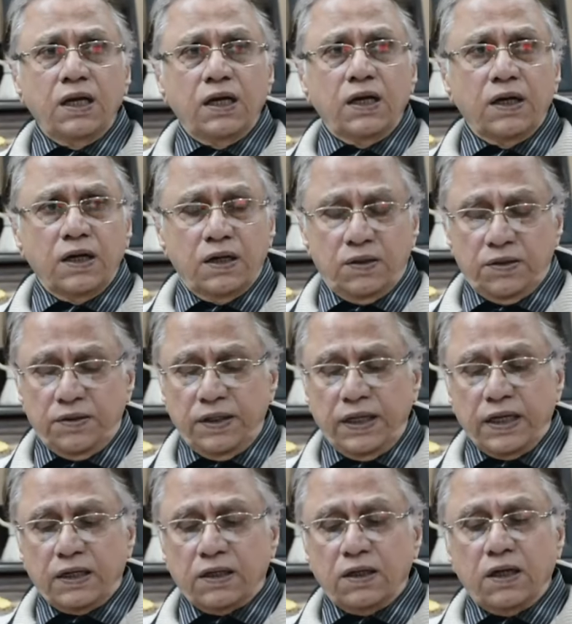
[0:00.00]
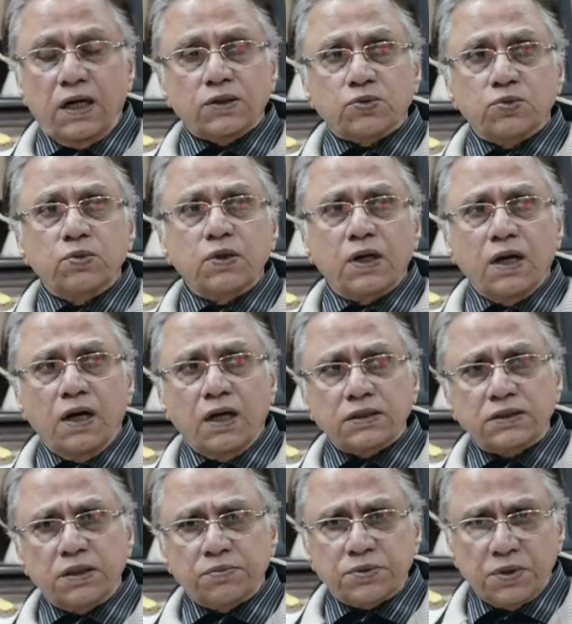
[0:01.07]
एक खातून का
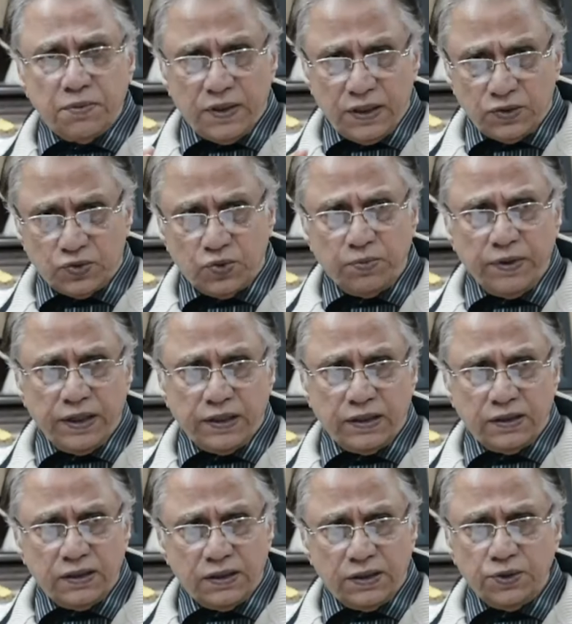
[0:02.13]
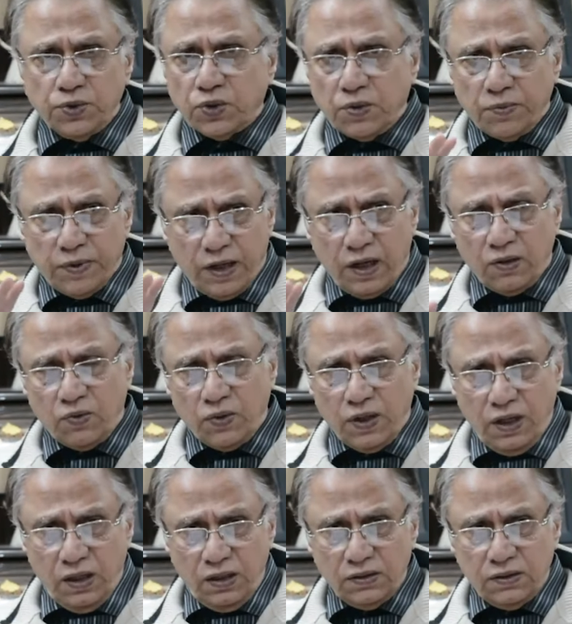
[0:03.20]
सबसे बड़े सूबे की हुक्मरान
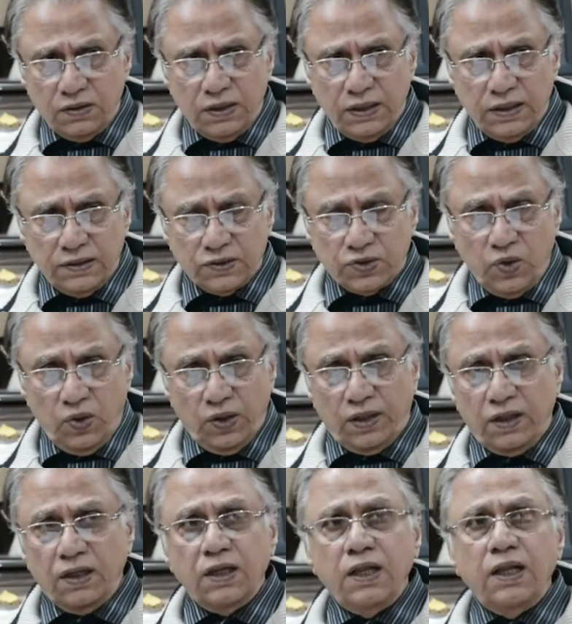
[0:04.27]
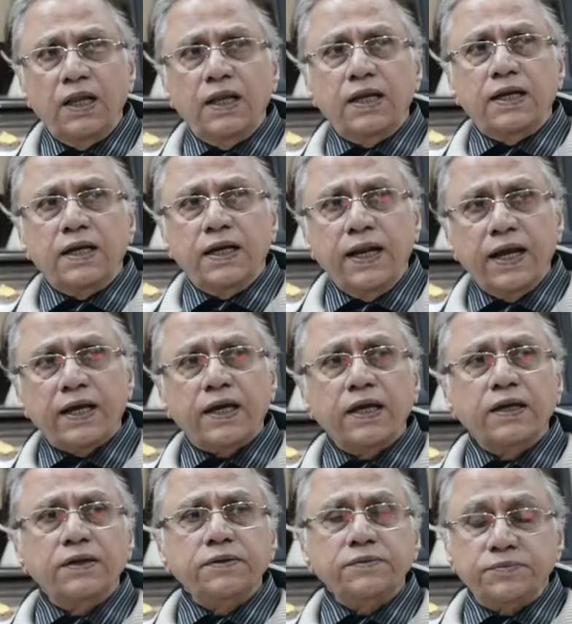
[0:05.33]
होना इट इज़ गुड
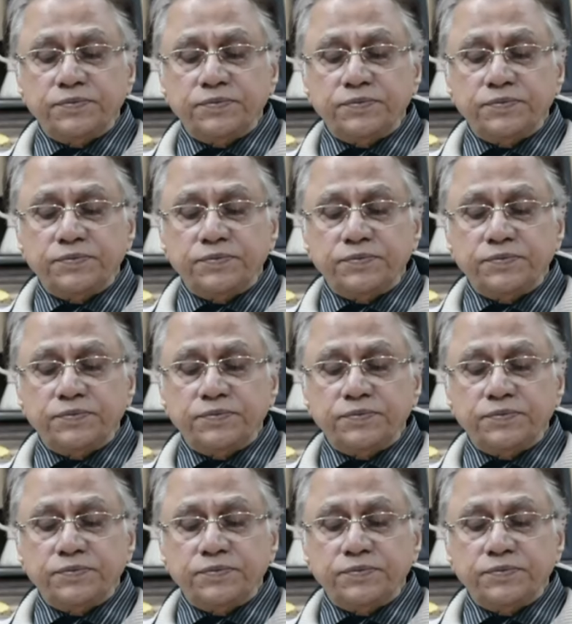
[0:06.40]
लेकिन